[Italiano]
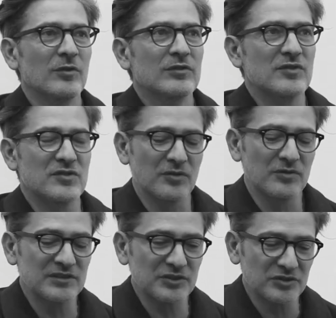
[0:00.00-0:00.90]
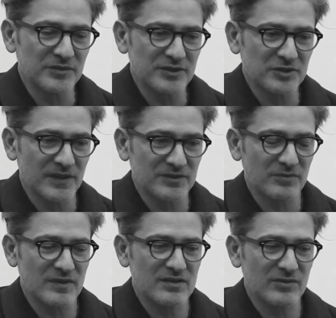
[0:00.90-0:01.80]
molto, sono contento di aver
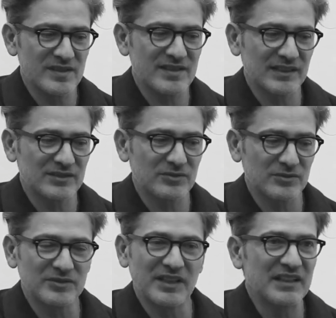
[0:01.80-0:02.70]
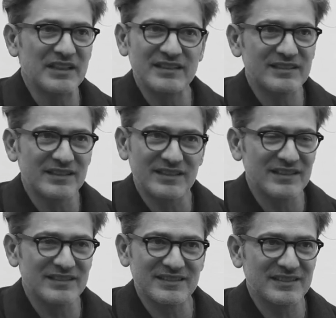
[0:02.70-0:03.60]
trovato questo estratto da
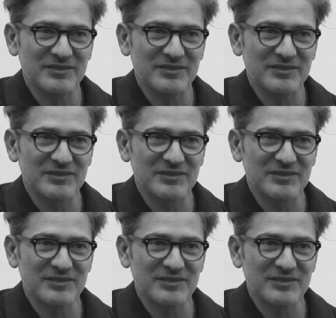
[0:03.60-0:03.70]
internet,